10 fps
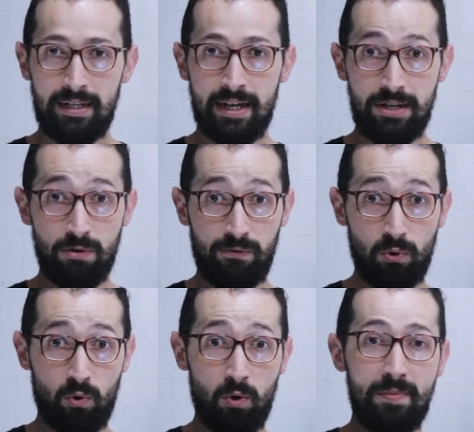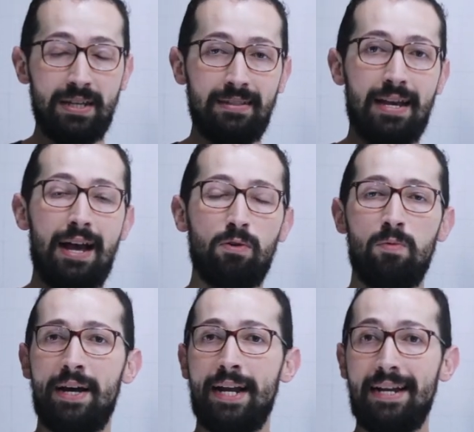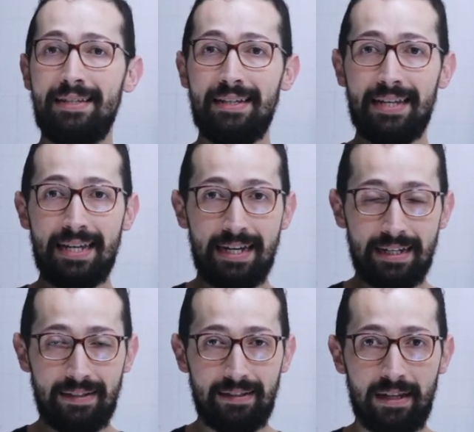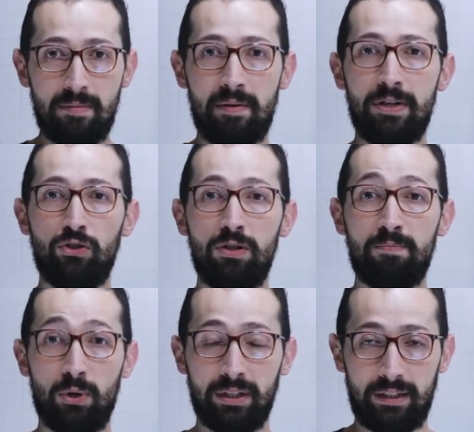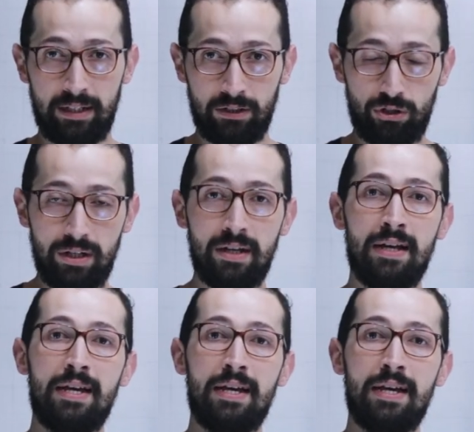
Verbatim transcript: E aí eu vou começar com uma análise extremamente importante